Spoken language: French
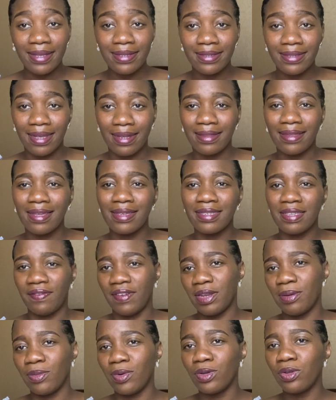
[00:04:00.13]
certains
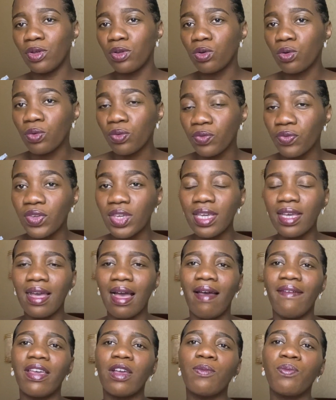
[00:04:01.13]
événements dans nos vies
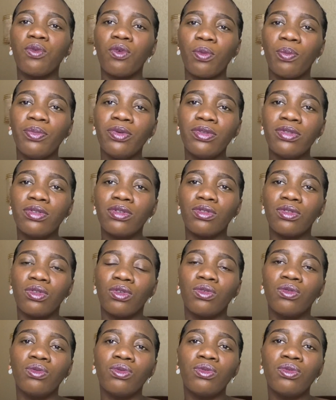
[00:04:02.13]
avec pour but de
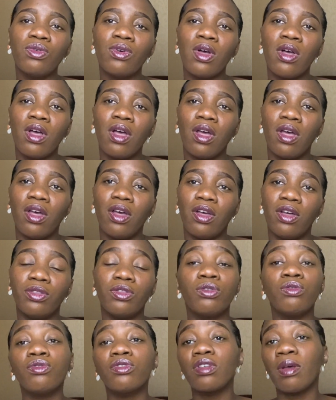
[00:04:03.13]
nous, euh, de
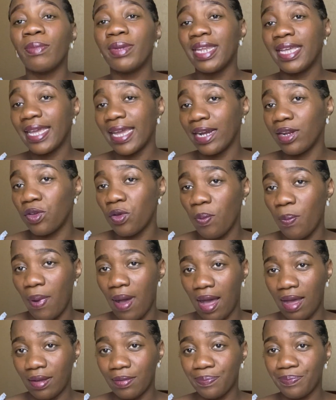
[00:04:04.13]
nous emmener quelque
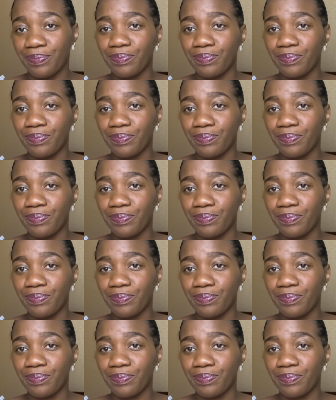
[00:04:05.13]
part